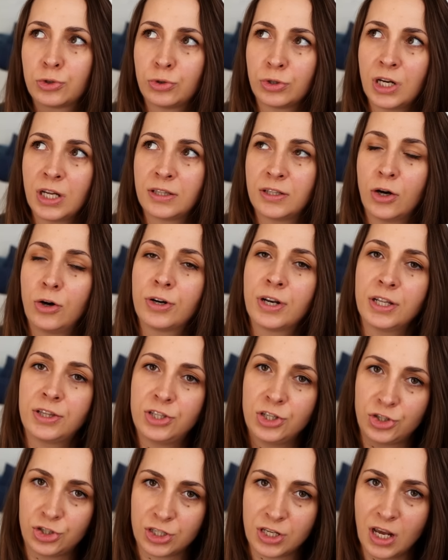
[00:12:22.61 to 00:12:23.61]
które
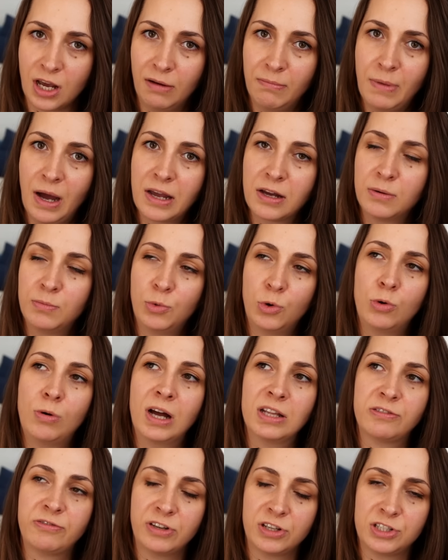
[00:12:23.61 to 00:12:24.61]
teoretycznie mają
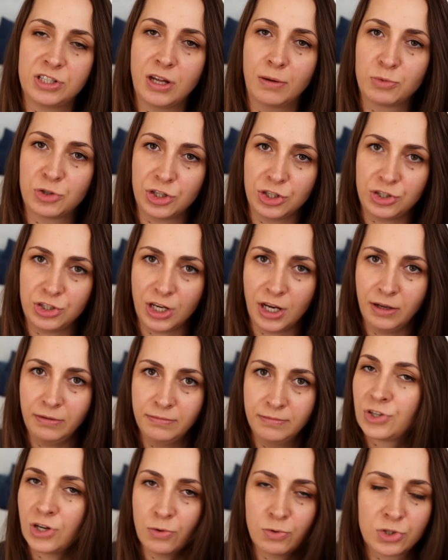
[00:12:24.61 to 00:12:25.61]
ułatwiać nam życie,
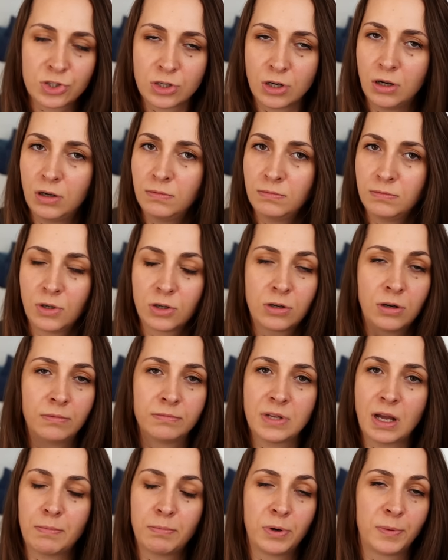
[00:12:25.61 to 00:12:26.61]
często mogą
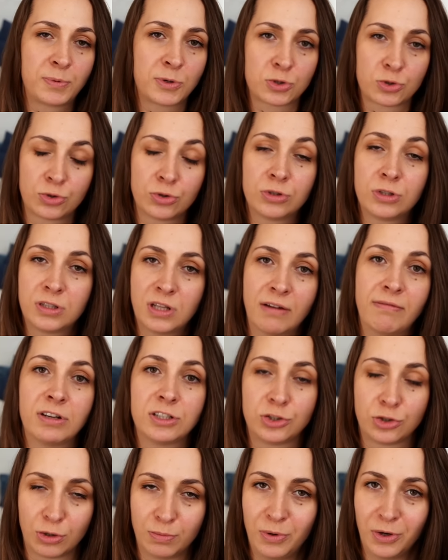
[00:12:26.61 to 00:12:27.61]
nam po prostu
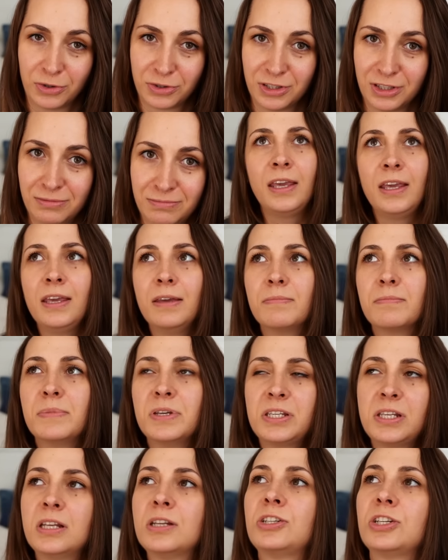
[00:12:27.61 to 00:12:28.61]
dodawać roboty. I
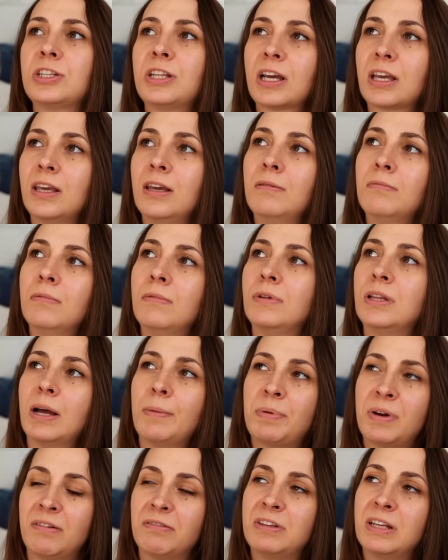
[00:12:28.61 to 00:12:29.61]
myślę, że takim
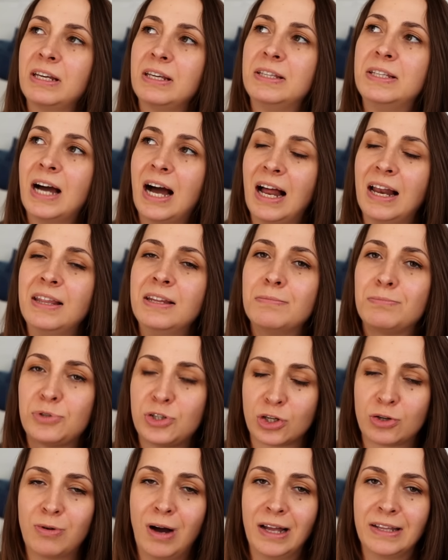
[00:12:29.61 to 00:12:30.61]
naprawdę idealnym
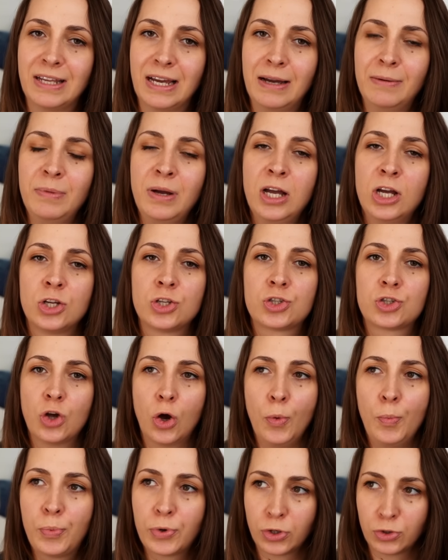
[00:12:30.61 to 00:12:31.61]
przykładem
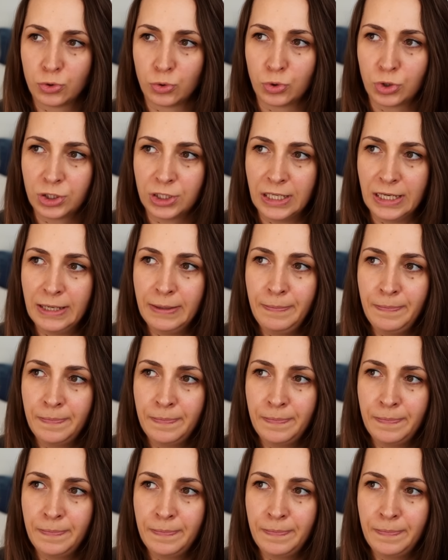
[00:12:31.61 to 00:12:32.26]
są produkty,